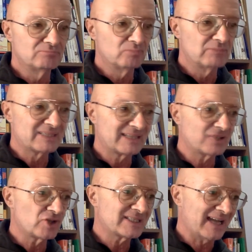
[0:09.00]
Un
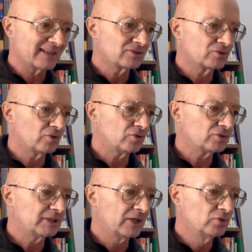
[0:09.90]
messaggio
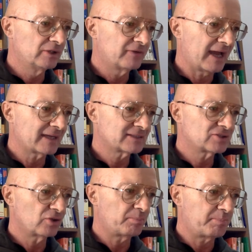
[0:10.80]
esatto
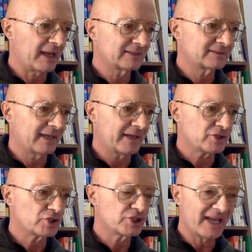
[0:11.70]
dall'universo per te.
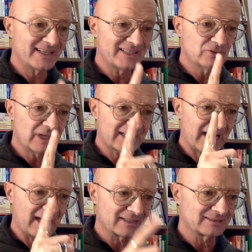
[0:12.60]
Scegli una
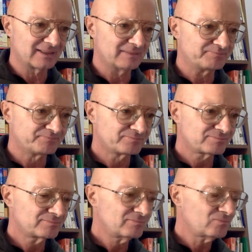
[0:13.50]
carta.
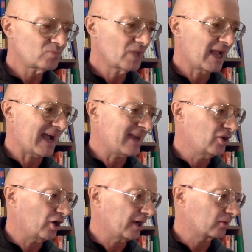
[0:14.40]

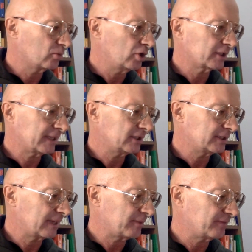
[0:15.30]
Allora, quello che
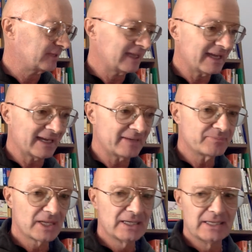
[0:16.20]
andiamo a
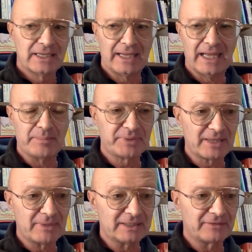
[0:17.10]
vedere, eh,
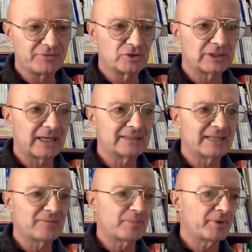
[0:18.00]
prima di affrontare il
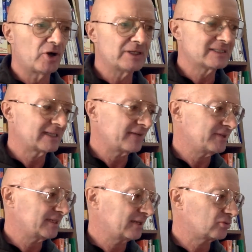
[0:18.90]
tema però
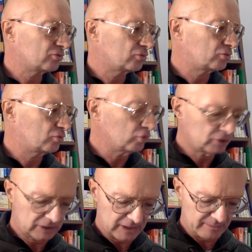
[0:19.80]
iscriviti a
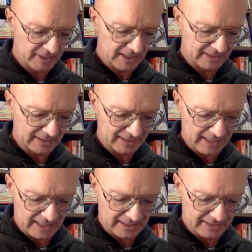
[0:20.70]
tutti i miei
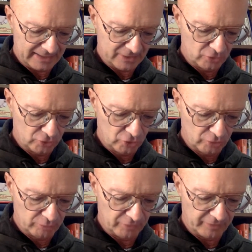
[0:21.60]
canali
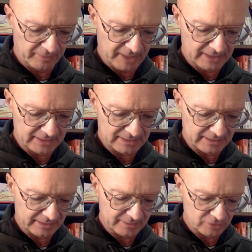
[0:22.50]
YouTube, ovviamente
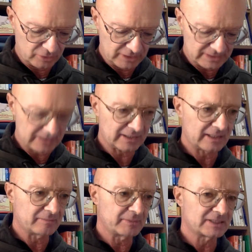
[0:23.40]
seguimi su
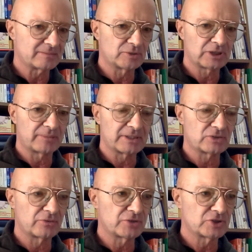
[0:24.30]
Instagram, Massimo
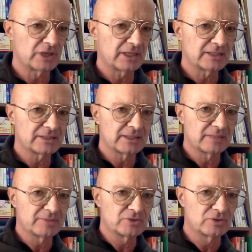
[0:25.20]
Tramasco Ufficiale,
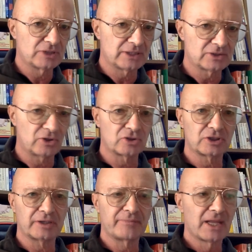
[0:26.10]
seguimi su
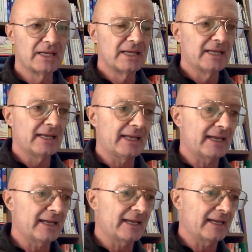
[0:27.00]
TikTok
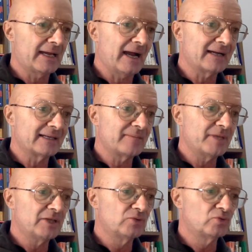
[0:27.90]
e anche i
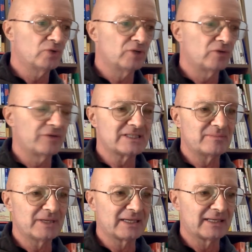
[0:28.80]
miei due
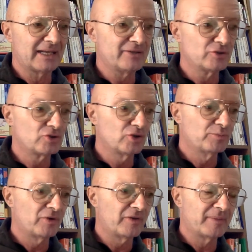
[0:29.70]
nuovissimi canali
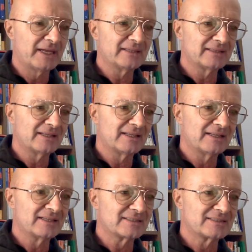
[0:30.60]
YouTube,
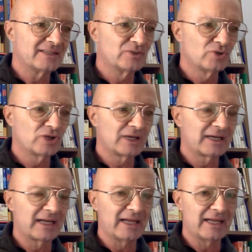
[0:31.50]
ovviamente
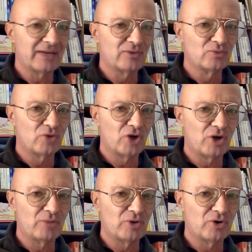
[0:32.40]
Sedurre un
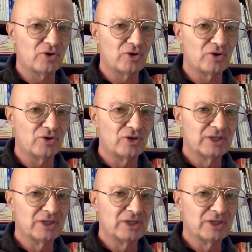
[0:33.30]
uomo,